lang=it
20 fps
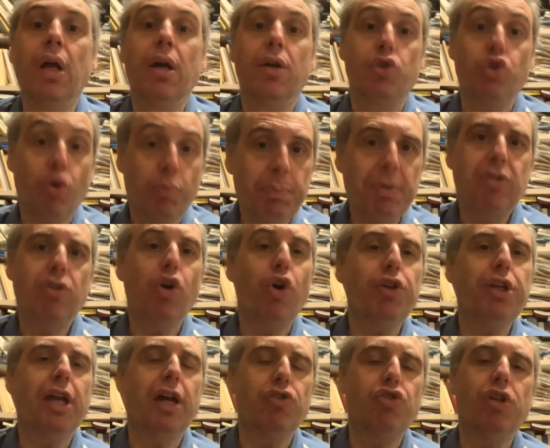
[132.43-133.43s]
Non
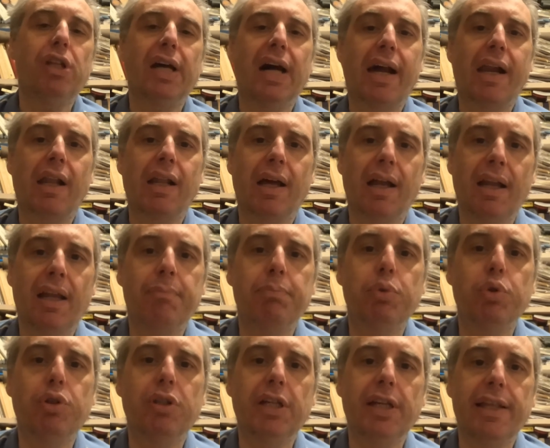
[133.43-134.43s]
bisogna agitarla la
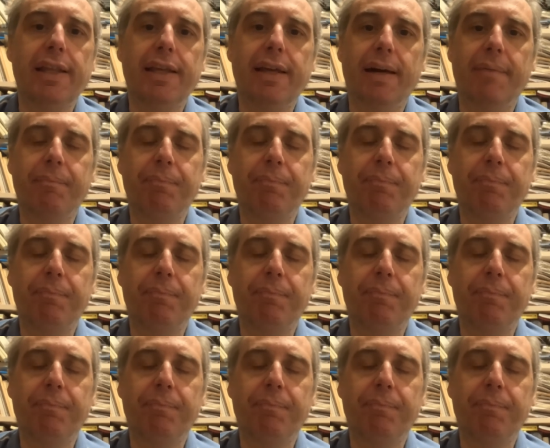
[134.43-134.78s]
bottiglia